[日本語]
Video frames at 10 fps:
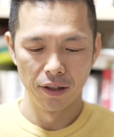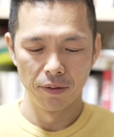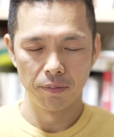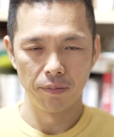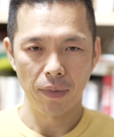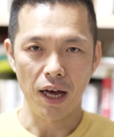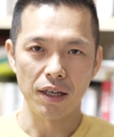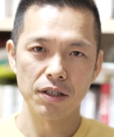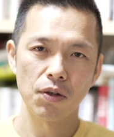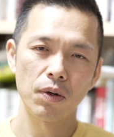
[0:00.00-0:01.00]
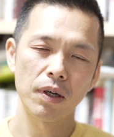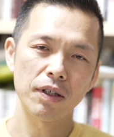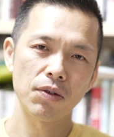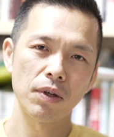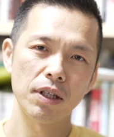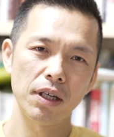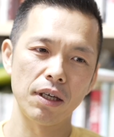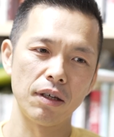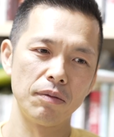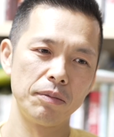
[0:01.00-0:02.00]
まあそれはそれ
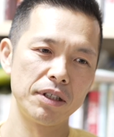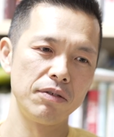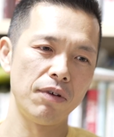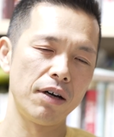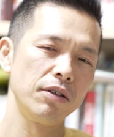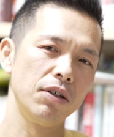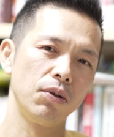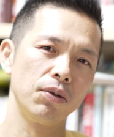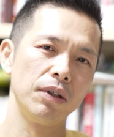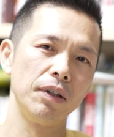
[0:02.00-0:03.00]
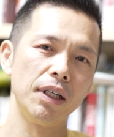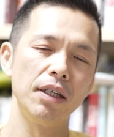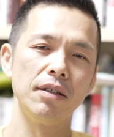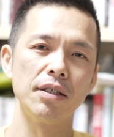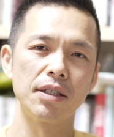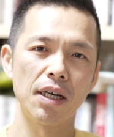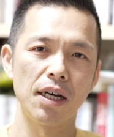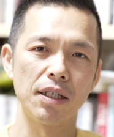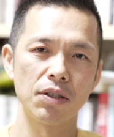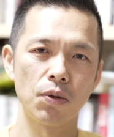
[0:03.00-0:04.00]
で別に悪いことではないんです
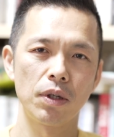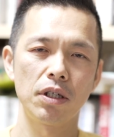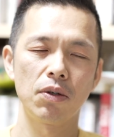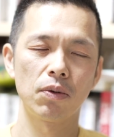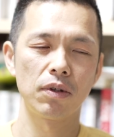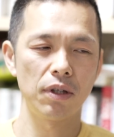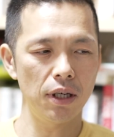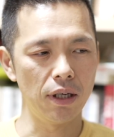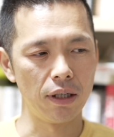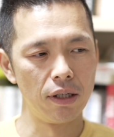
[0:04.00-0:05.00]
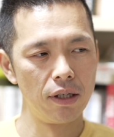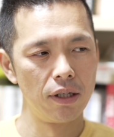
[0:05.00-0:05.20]
がそれによって